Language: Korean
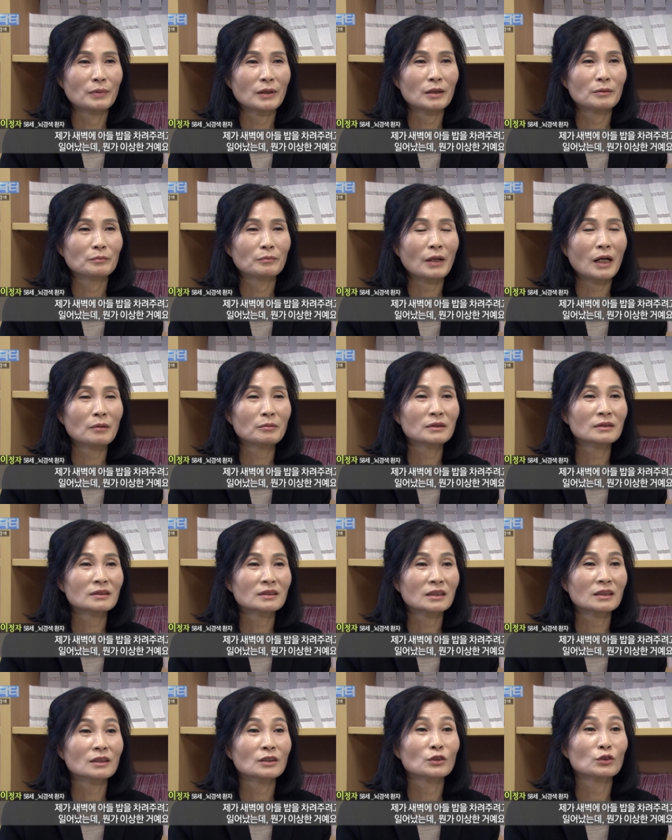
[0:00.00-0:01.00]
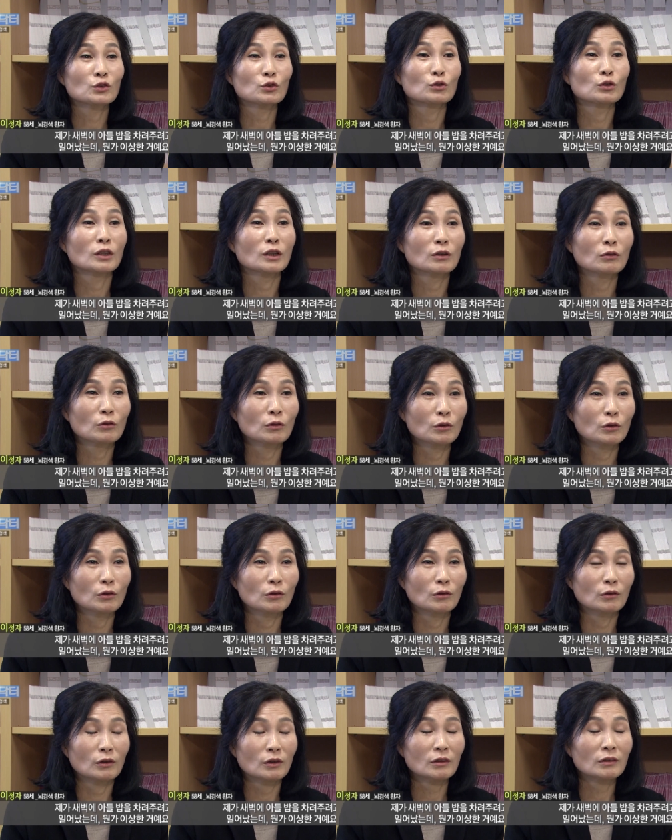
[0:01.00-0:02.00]
배, 밥을 차려
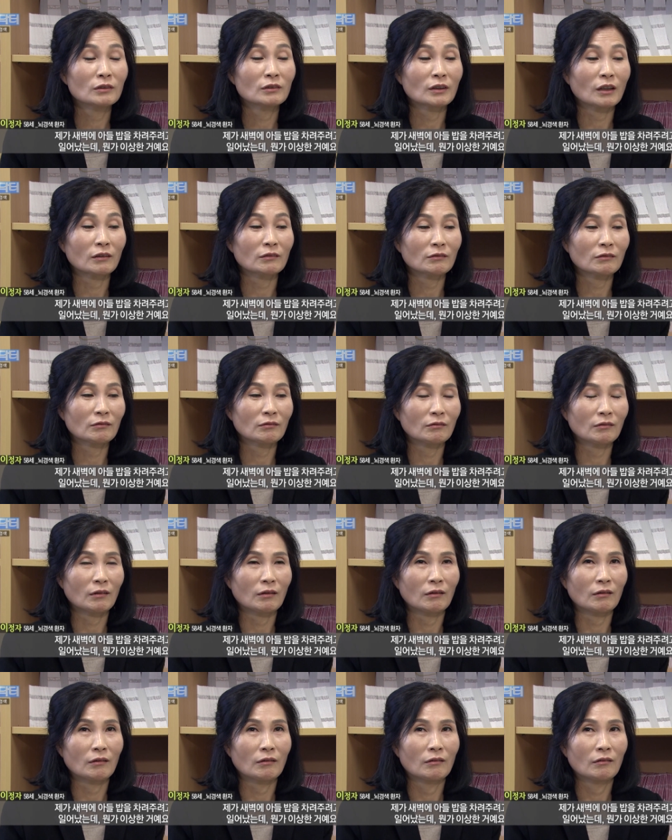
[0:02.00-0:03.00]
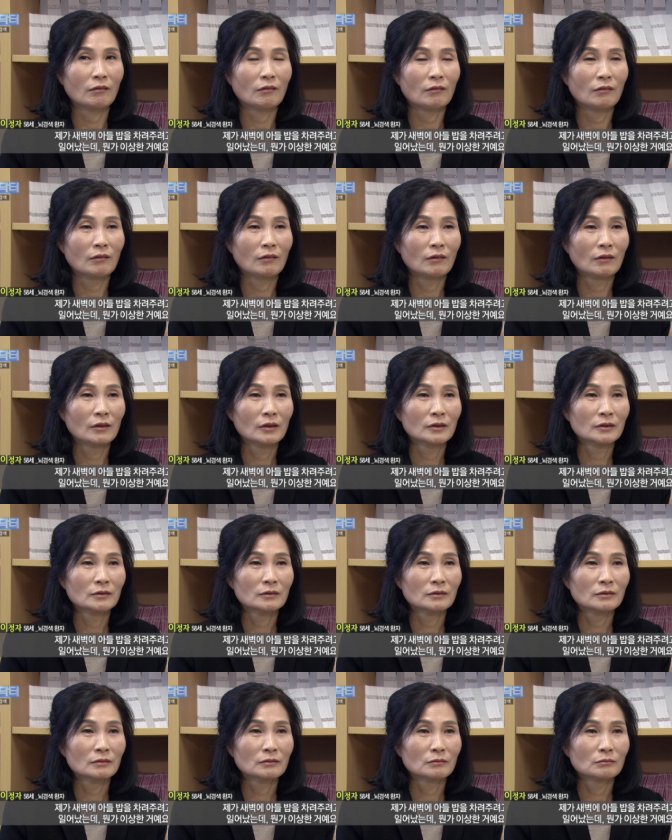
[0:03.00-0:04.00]
주려고 일났는데
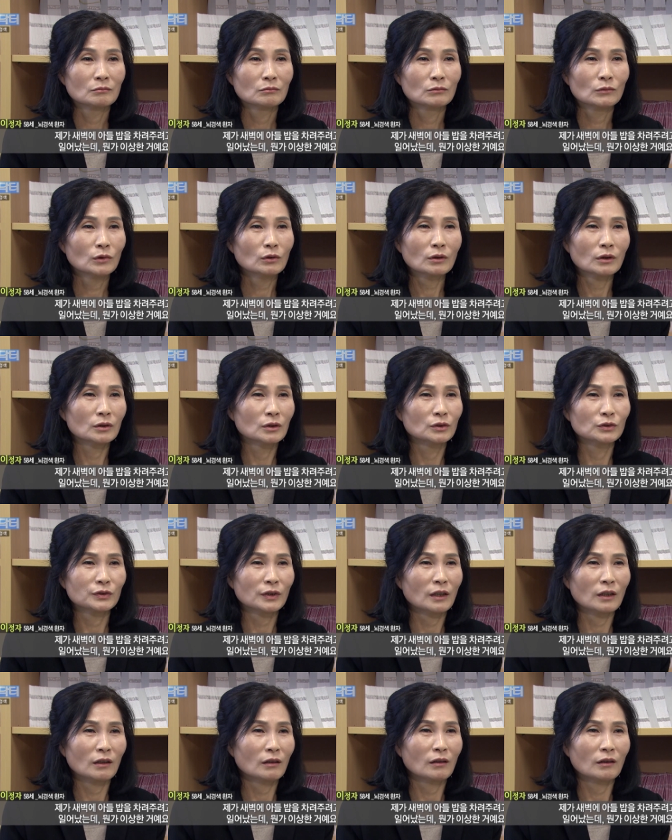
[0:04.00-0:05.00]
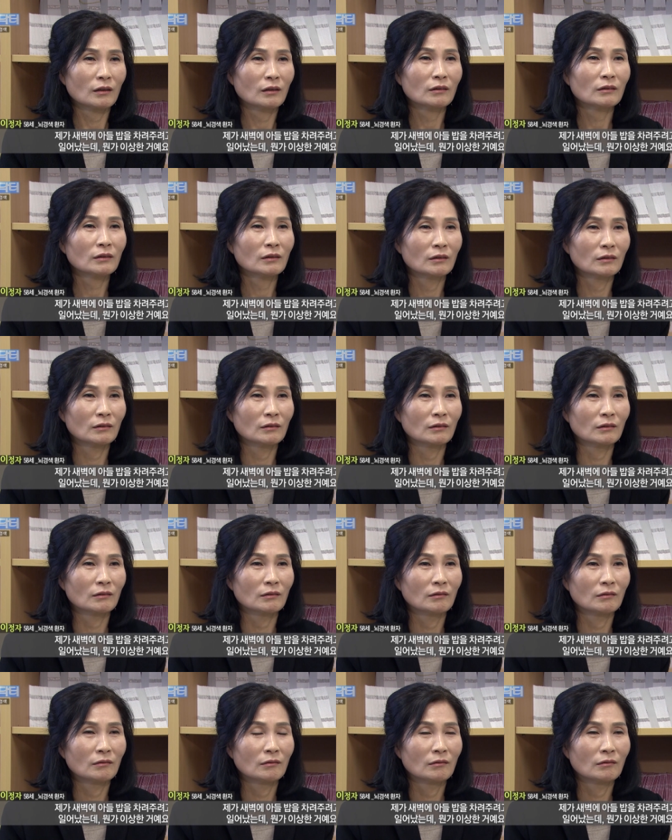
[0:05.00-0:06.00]
뭐가 이상한 거예요.
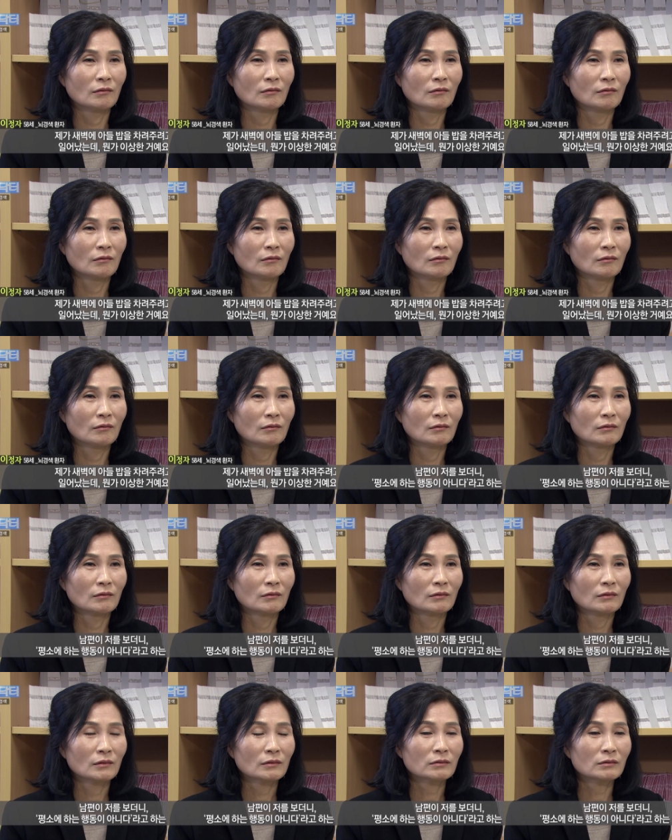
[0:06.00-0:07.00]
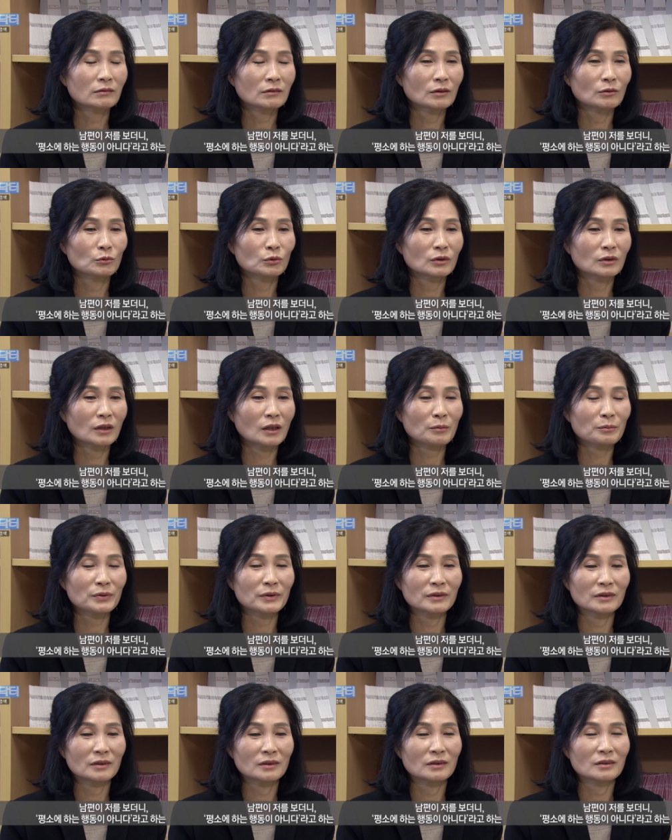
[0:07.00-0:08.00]
그러니까 우리
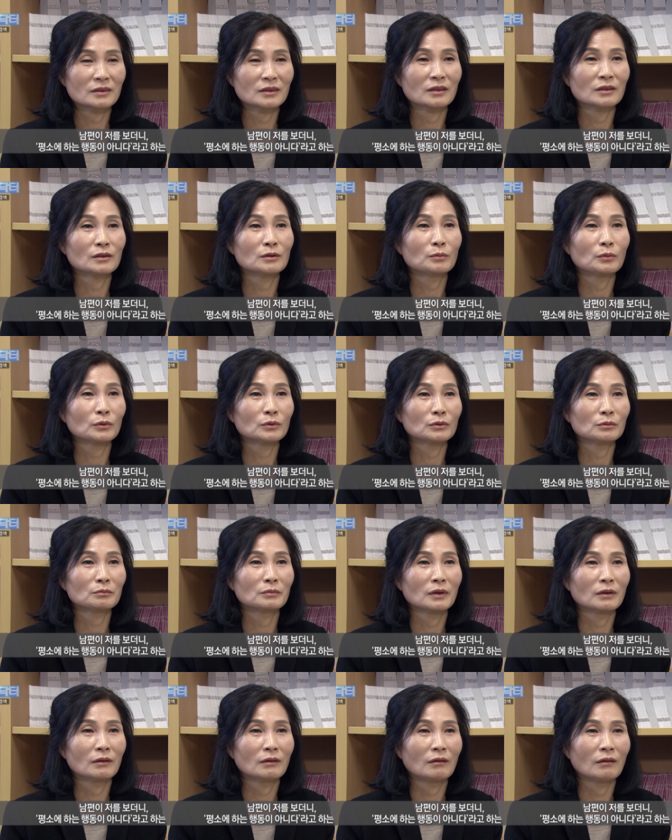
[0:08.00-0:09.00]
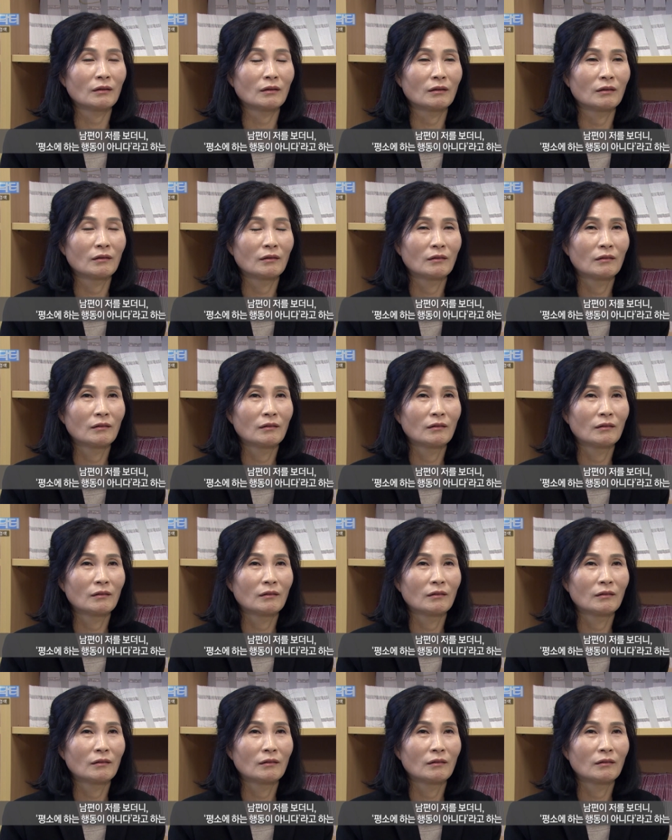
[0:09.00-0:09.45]
남편이 죄를 보더만